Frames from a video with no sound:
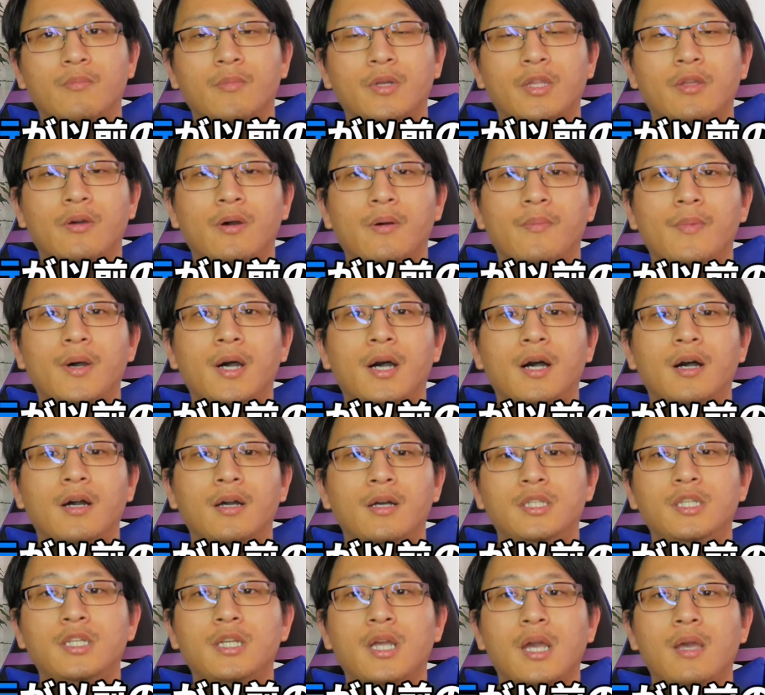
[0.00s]
またはま
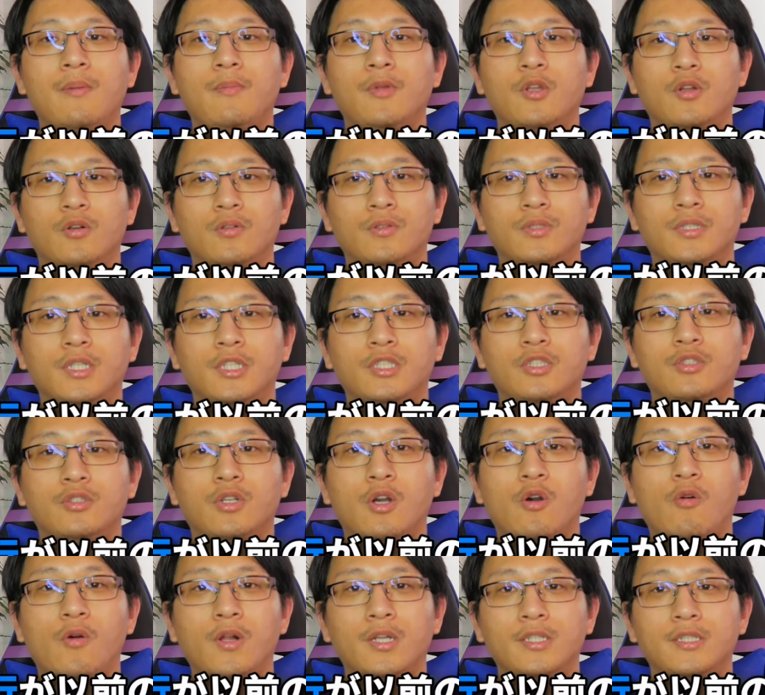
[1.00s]
あ、にかいめの接種
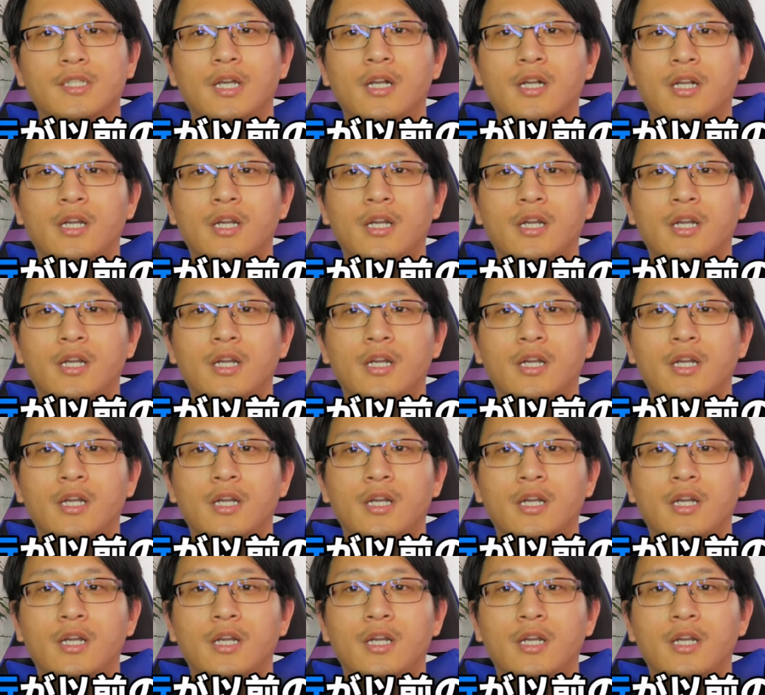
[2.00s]
が終わり、さん